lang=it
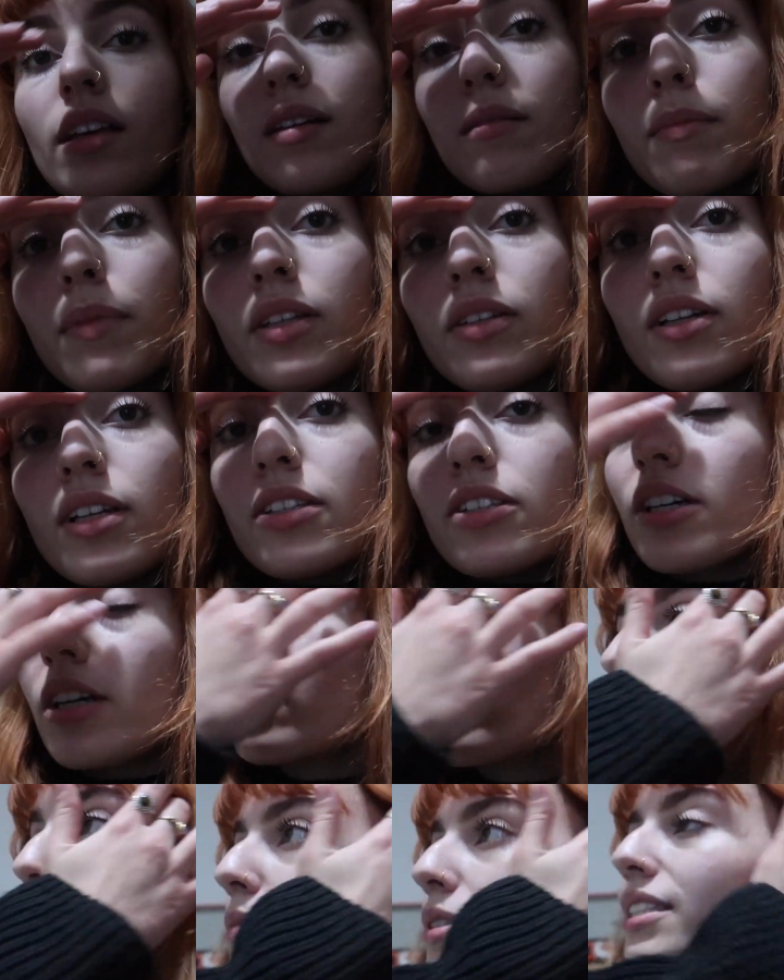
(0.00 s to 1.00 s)
bando alle
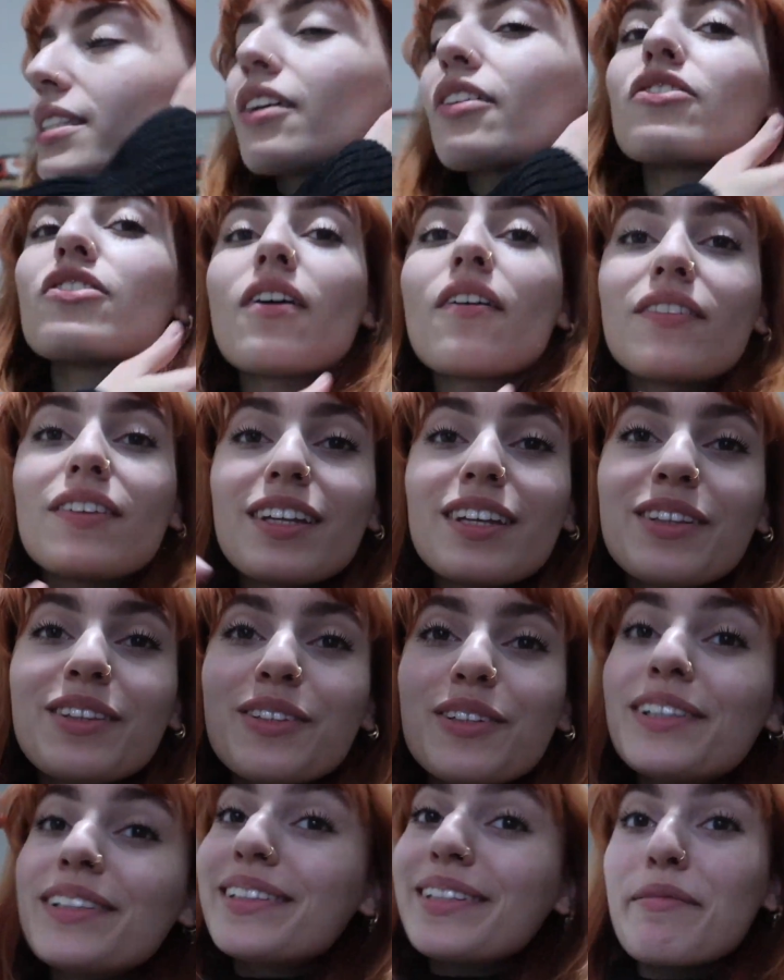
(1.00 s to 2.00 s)
ciance mi sta già
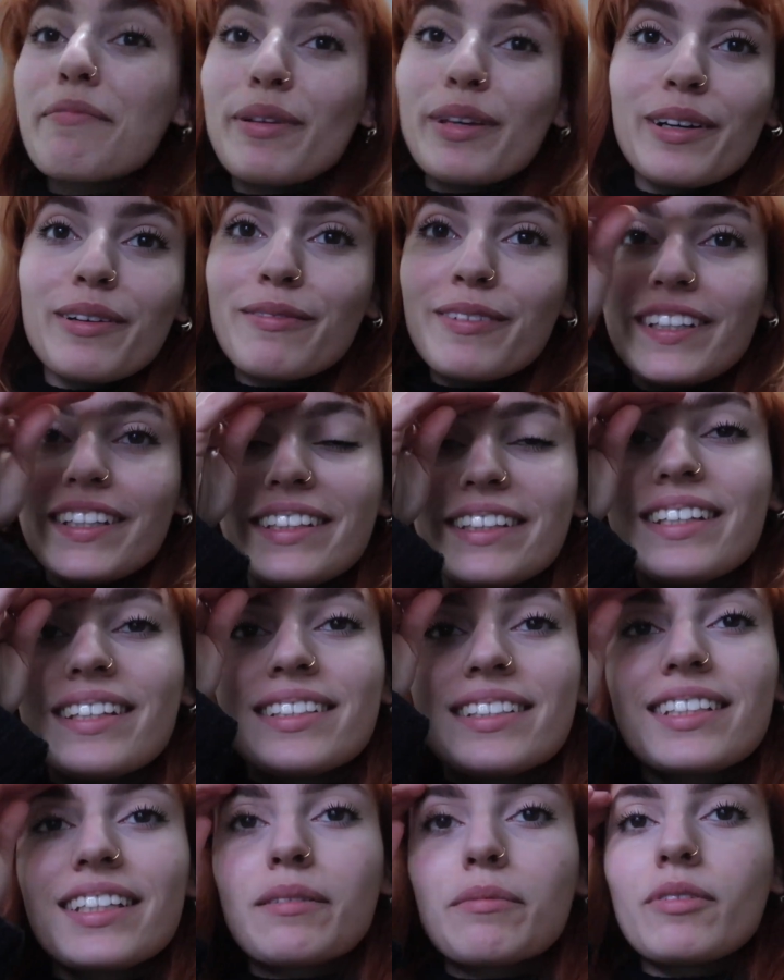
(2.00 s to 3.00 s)
venendo il tipico mal di
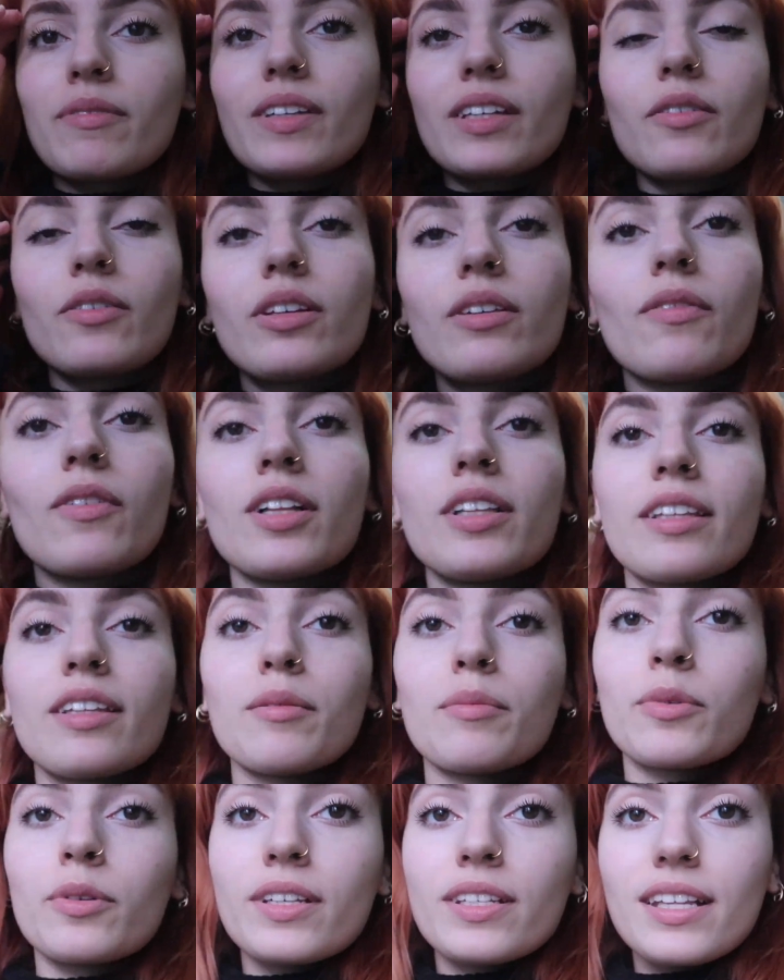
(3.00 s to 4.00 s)
testa che mi viene ogni volta
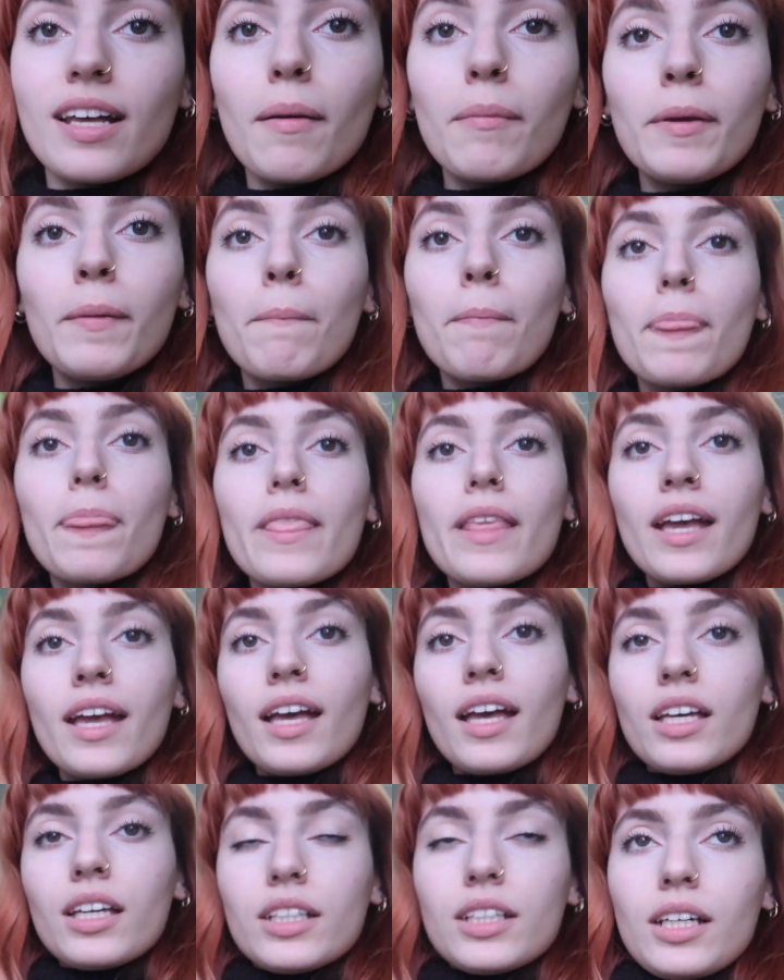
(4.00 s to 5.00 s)
dopo un esame
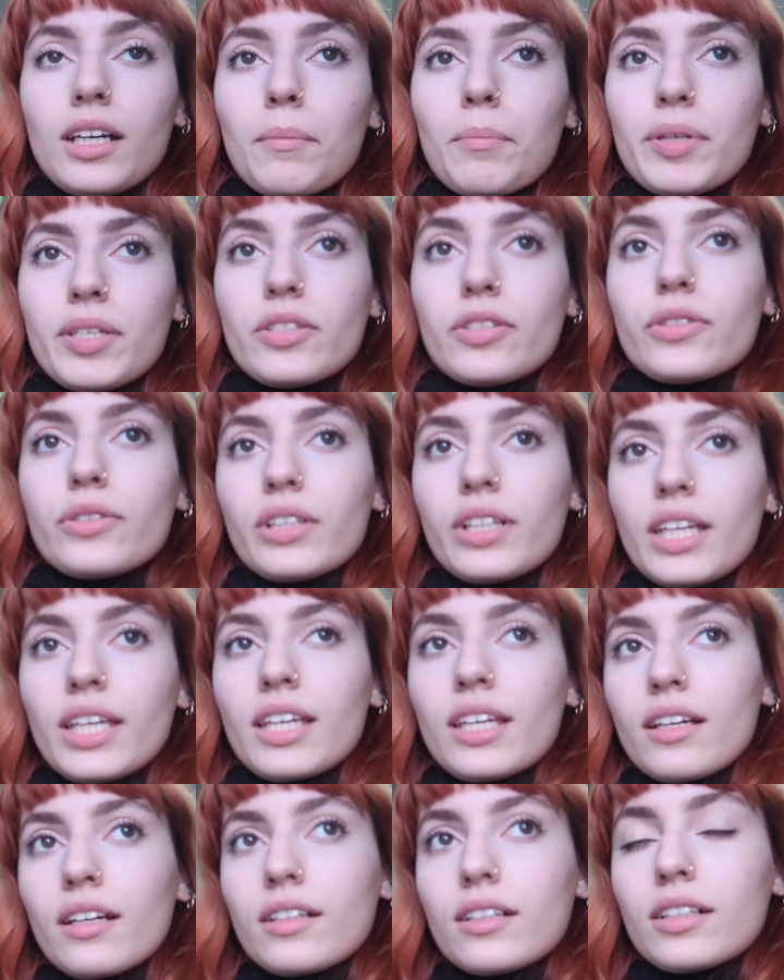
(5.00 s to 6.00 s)
penso
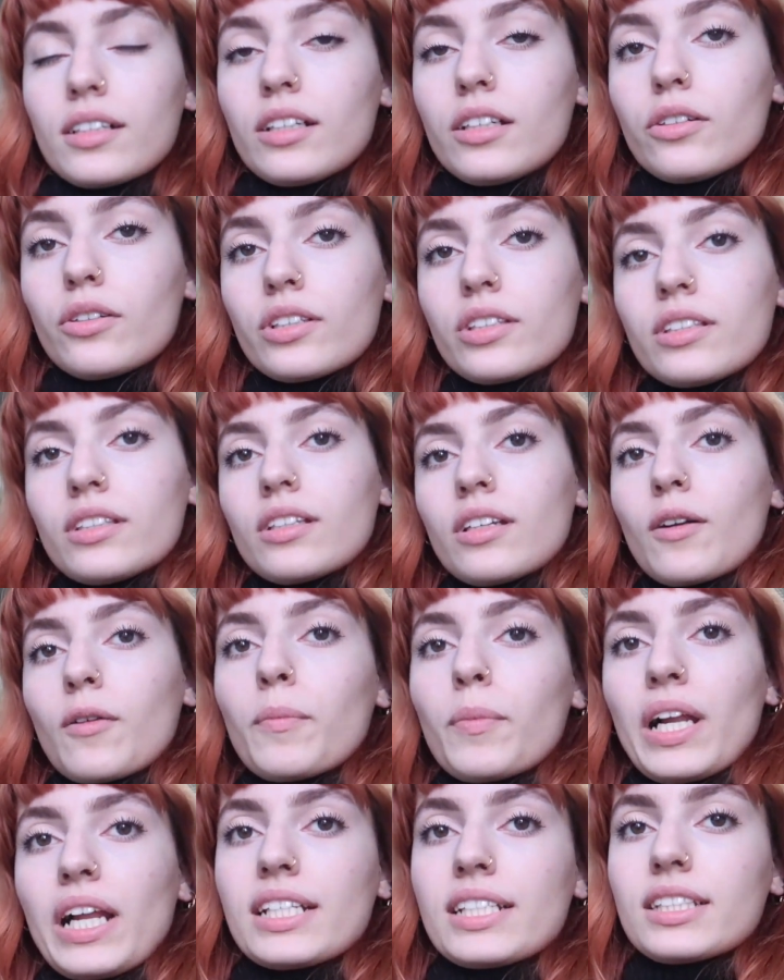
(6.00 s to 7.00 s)
che riordinerò un
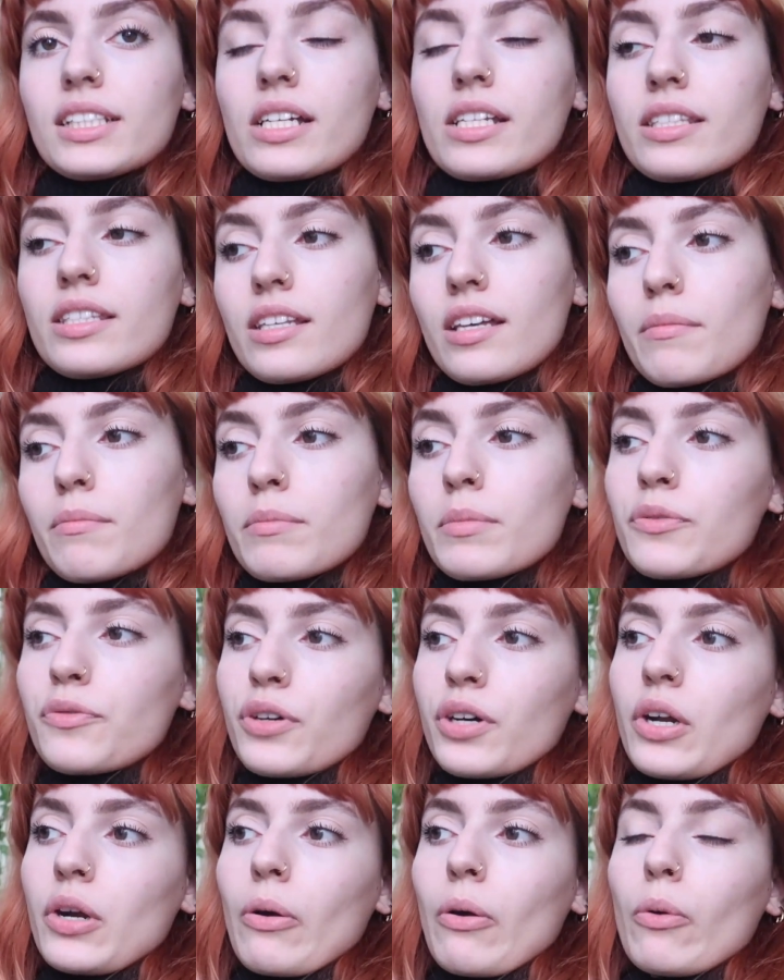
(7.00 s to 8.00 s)
po' la stanza, mi
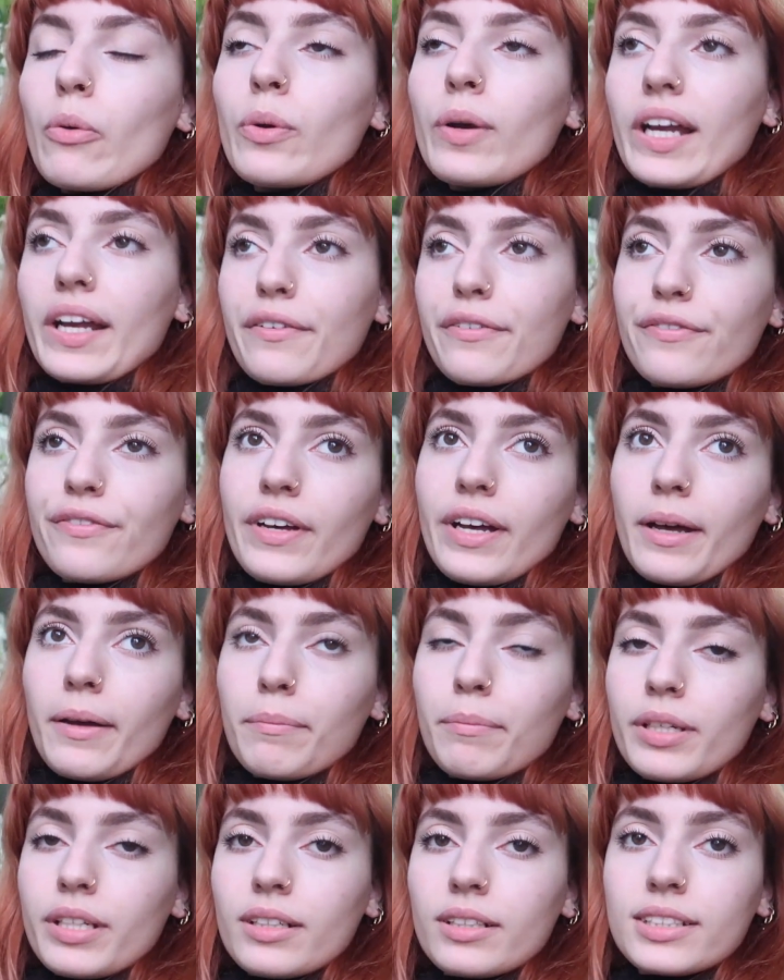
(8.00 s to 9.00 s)
farò un caffè
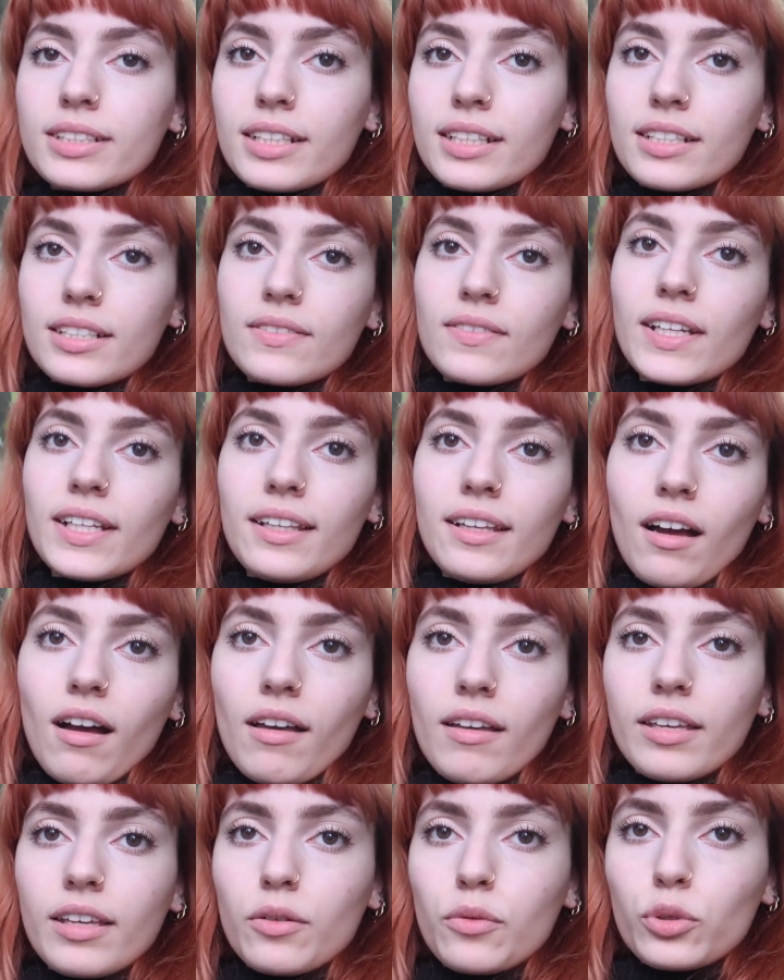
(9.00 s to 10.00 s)
per restare sveglia
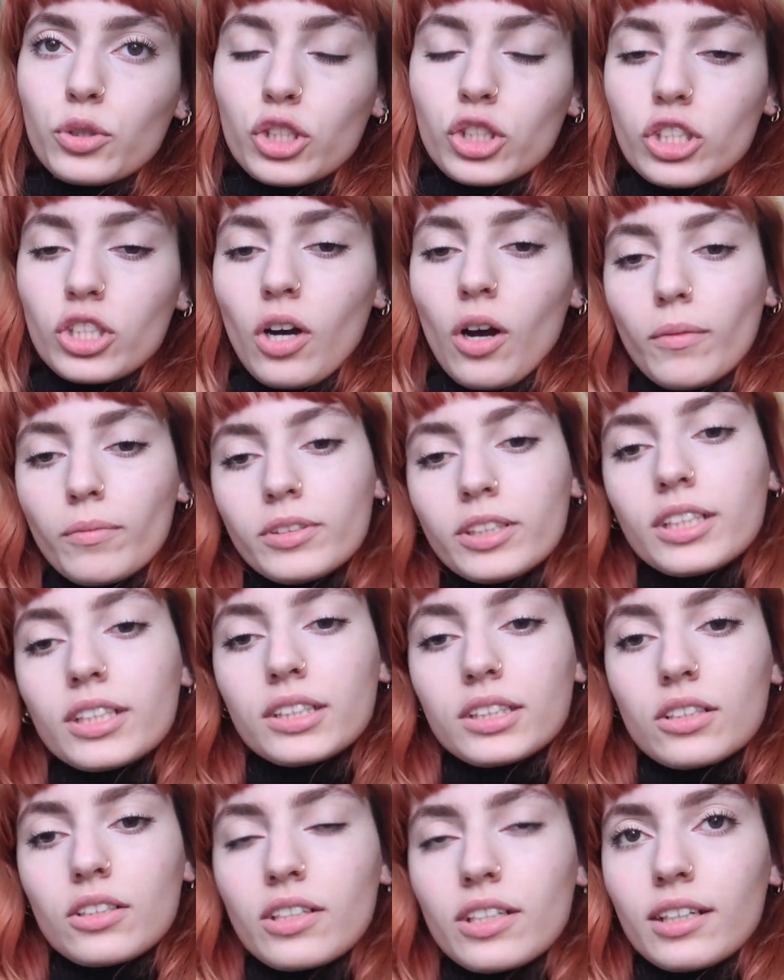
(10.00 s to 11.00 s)
e uscirò
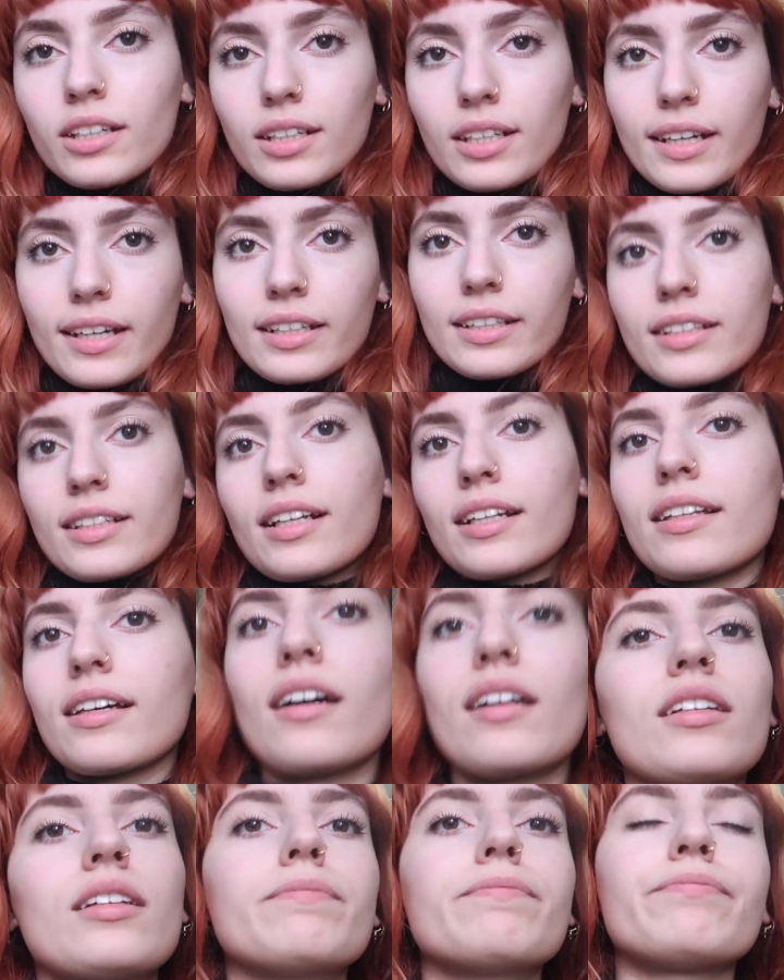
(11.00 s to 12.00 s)
direzione regali di
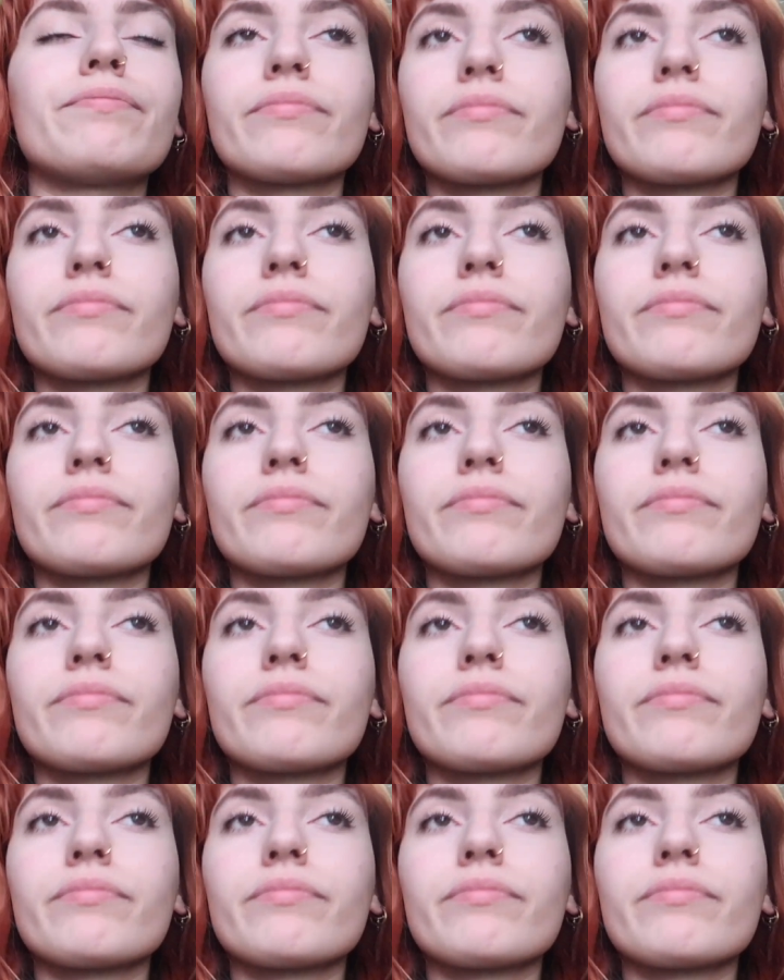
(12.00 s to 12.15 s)
Natale